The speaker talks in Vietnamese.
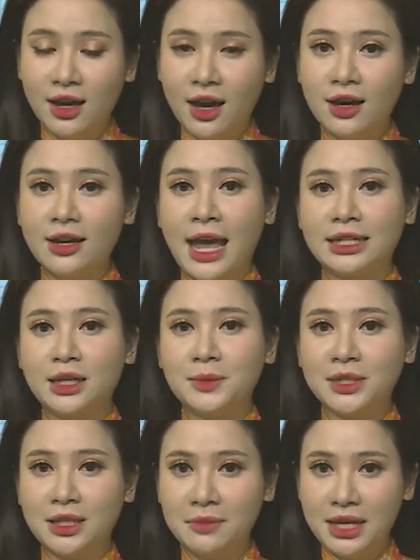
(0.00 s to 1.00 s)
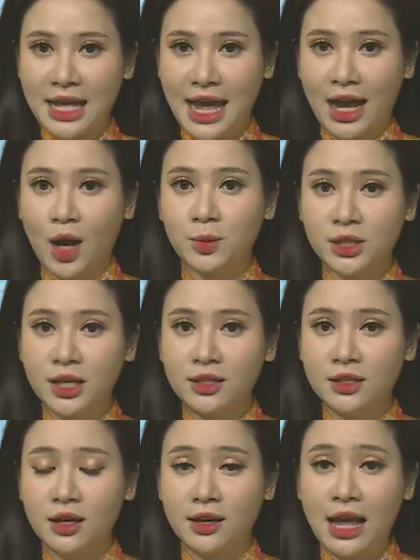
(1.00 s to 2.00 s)
hơn 290.000 học
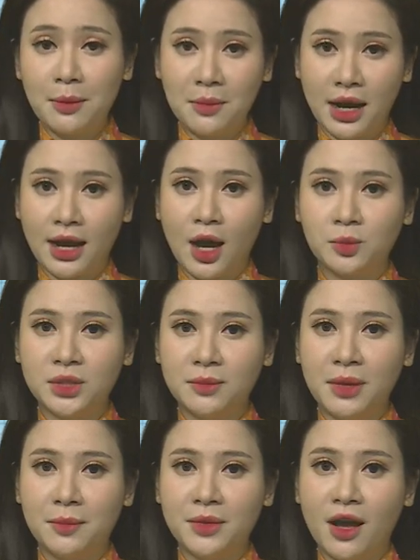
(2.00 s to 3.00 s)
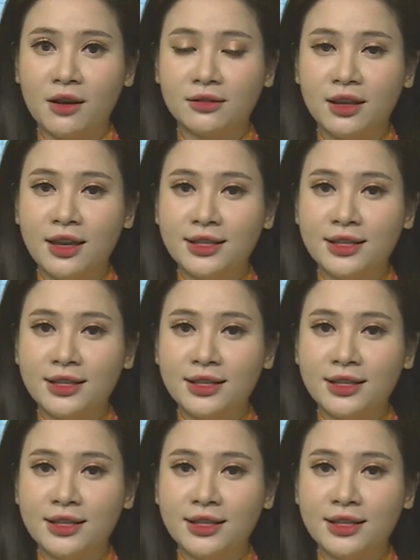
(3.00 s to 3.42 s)
sinh ở các bậc học từ mầm non